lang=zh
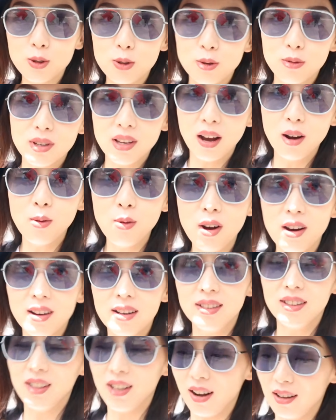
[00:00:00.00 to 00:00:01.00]
这种阳光
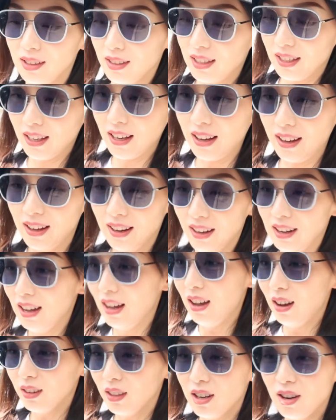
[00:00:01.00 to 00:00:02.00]
很强的天，
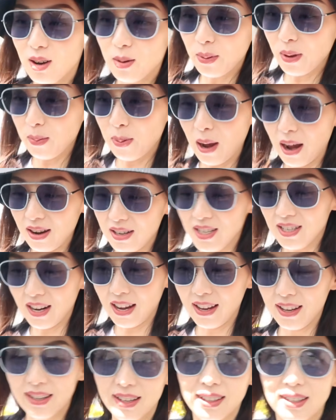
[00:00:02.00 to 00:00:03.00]
特别怕
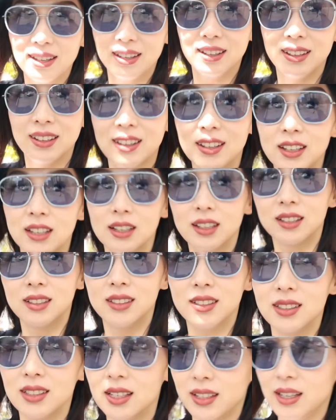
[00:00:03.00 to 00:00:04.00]
晒。
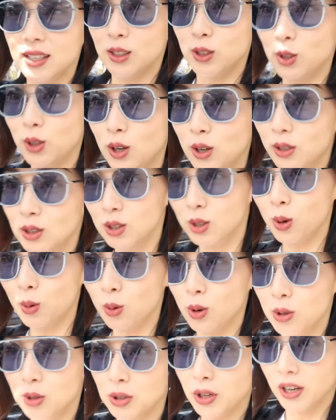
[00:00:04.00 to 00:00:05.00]
今天就走
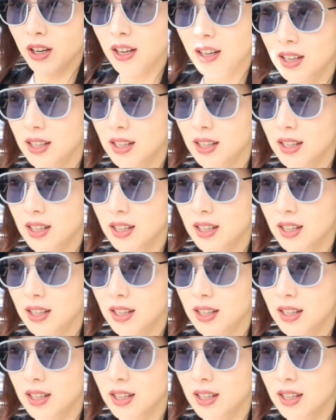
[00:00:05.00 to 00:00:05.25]
过去，